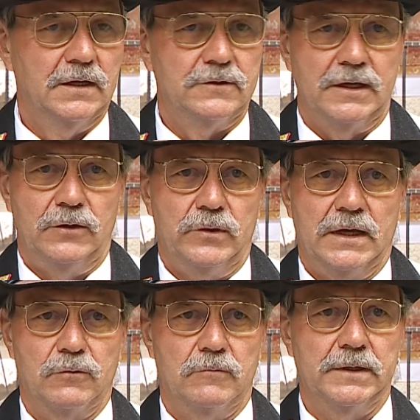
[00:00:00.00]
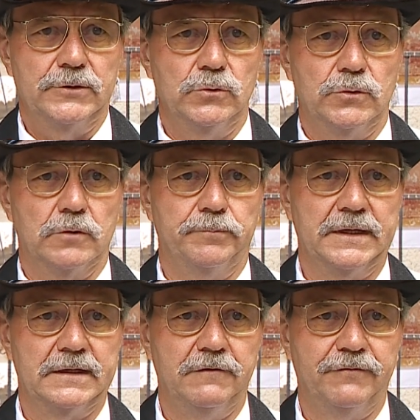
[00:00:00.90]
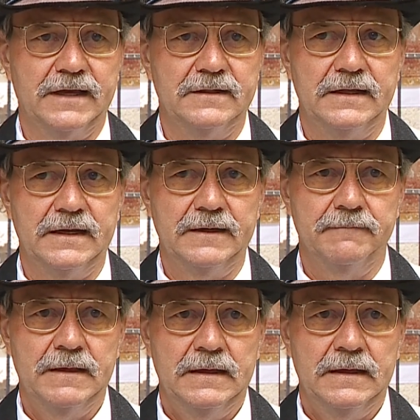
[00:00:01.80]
cioè lui ha combattuto per difendere